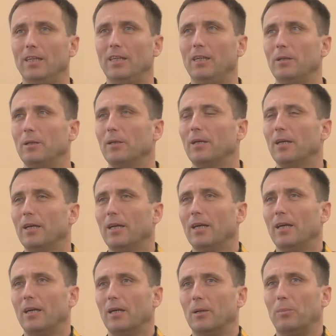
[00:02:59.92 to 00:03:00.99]
и
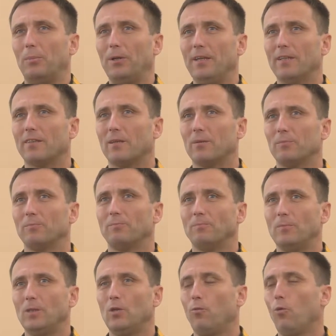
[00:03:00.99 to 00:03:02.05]
э, при этом
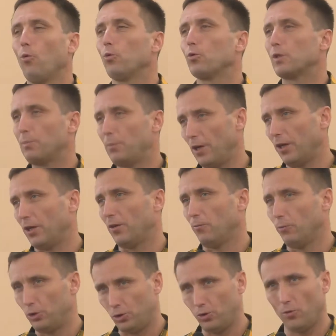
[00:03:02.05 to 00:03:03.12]
его успехи
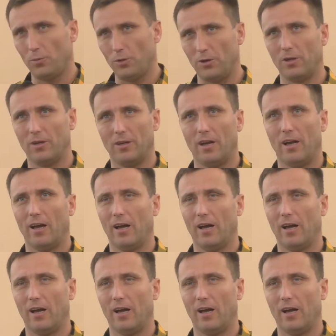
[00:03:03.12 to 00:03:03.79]
в учебе,